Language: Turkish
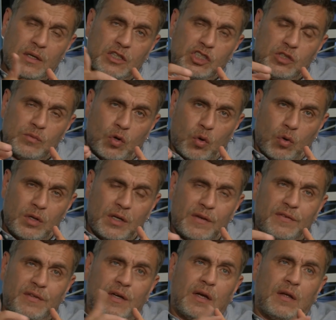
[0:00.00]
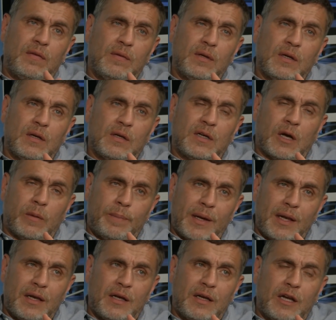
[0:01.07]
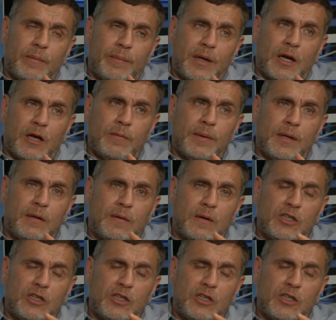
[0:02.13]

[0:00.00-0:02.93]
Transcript: Şimdi 10 Haziran Capella ile beraber